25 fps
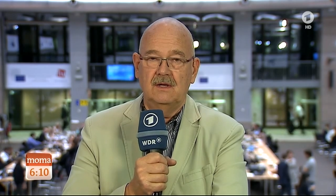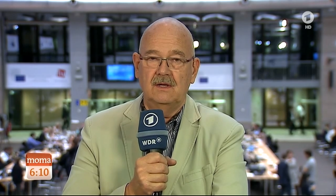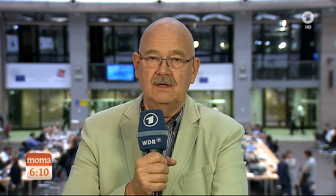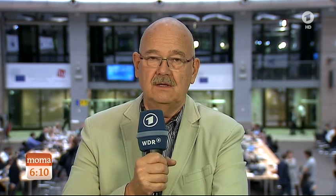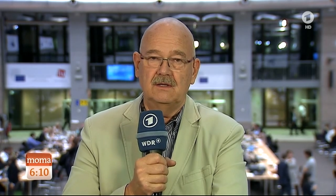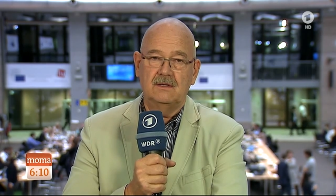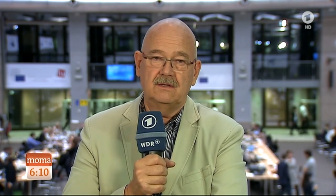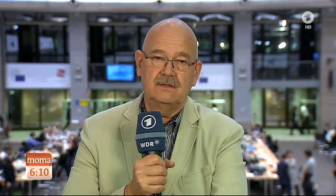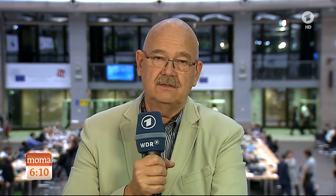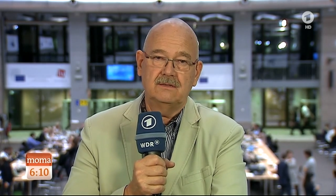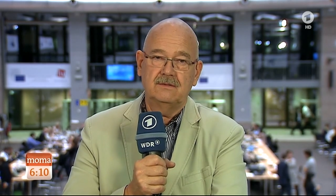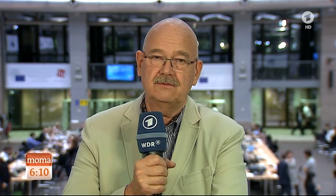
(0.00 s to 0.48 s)

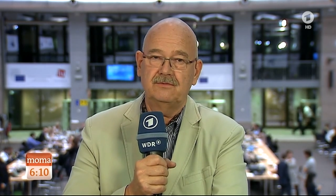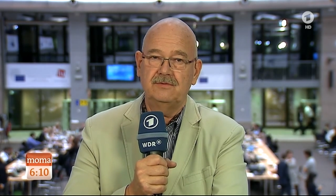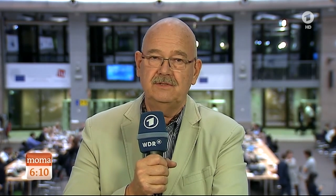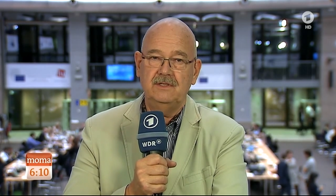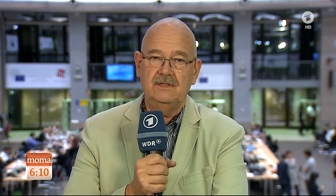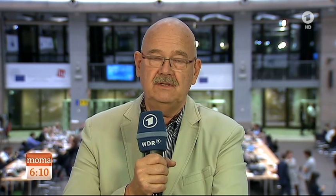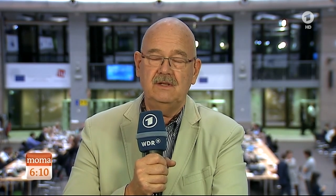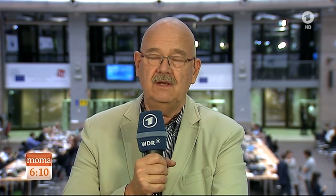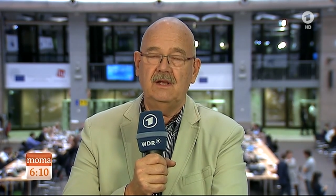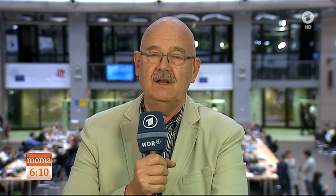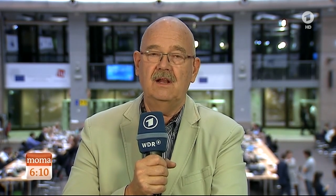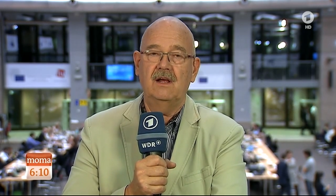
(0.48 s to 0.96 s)

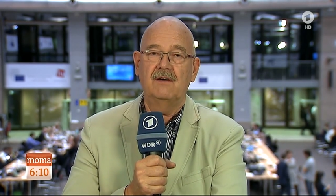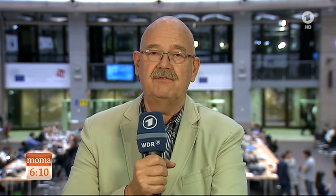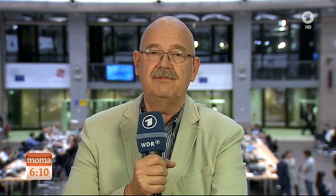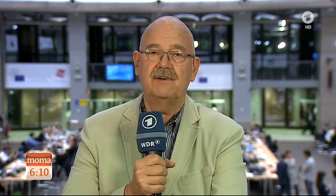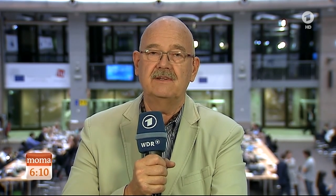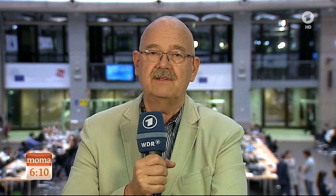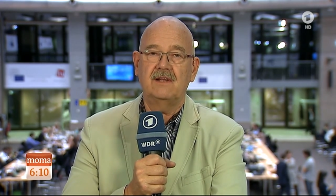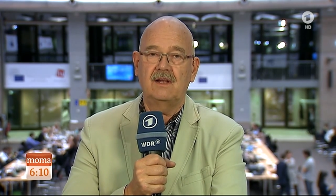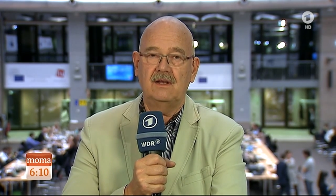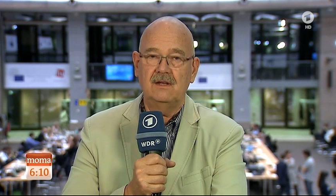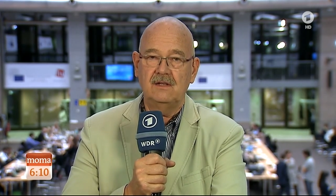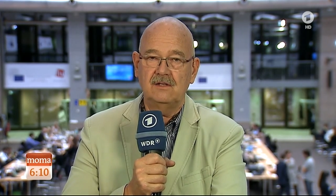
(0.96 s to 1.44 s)
fideler
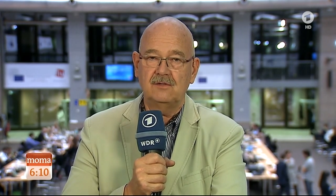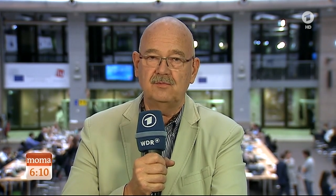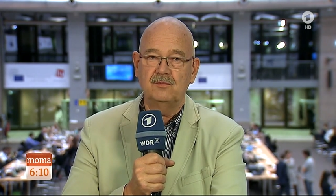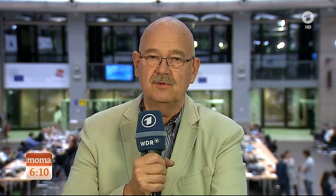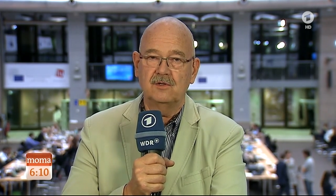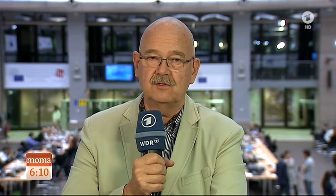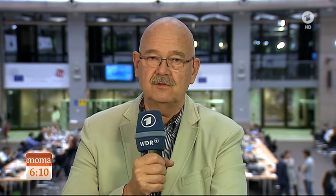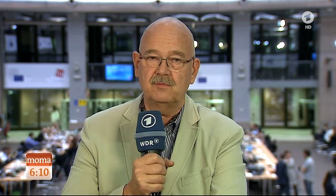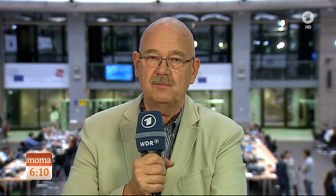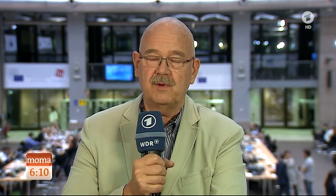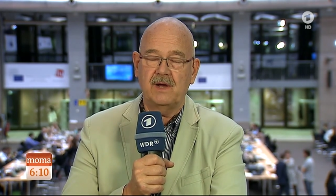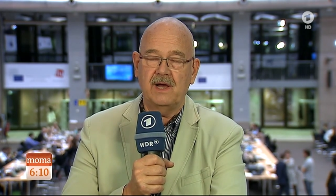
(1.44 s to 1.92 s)

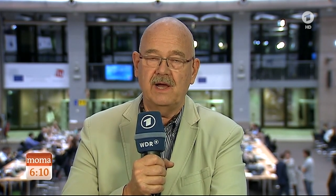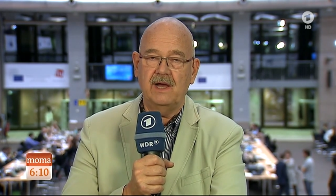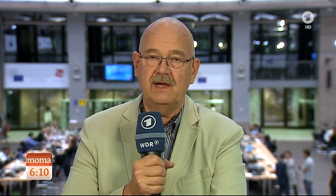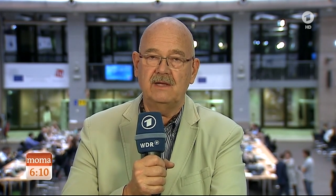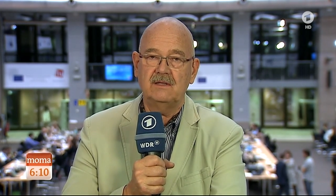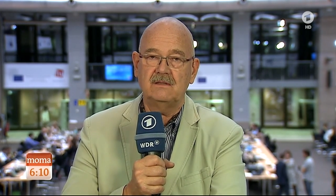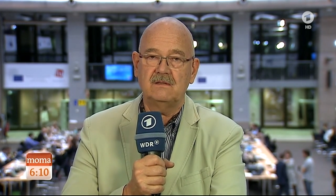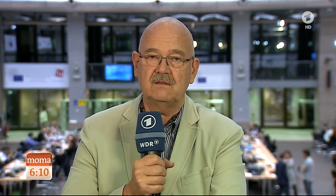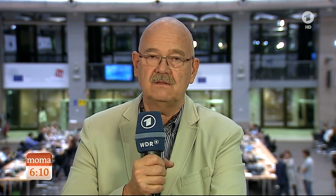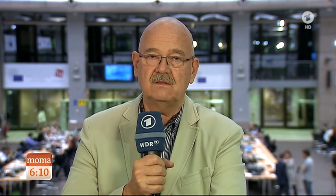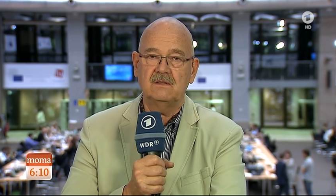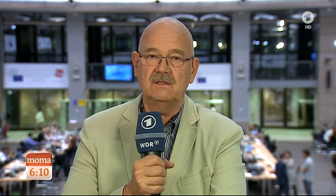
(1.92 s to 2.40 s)
Fatalismus
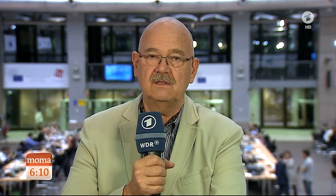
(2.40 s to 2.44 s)
breit.